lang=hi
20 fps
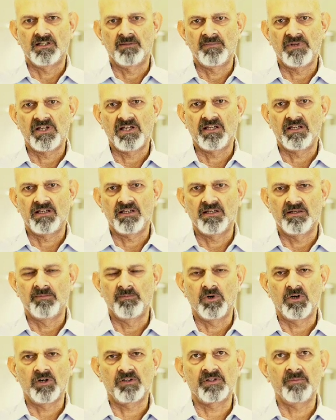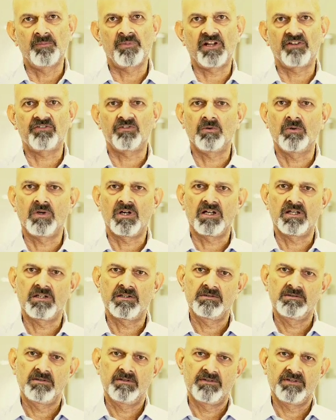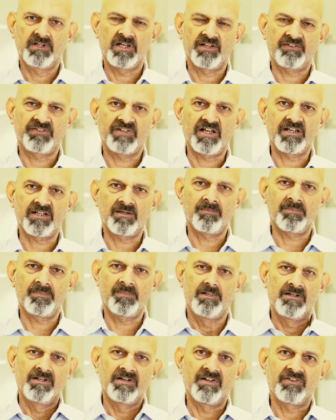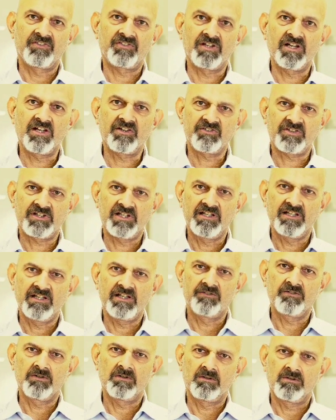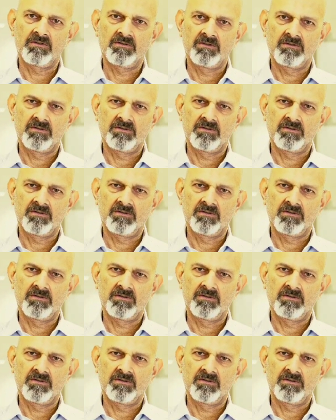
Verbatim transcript: मैं बहुत इम्प्रेस हुआ यहाँ सेटअप रिसर्च के लिए जो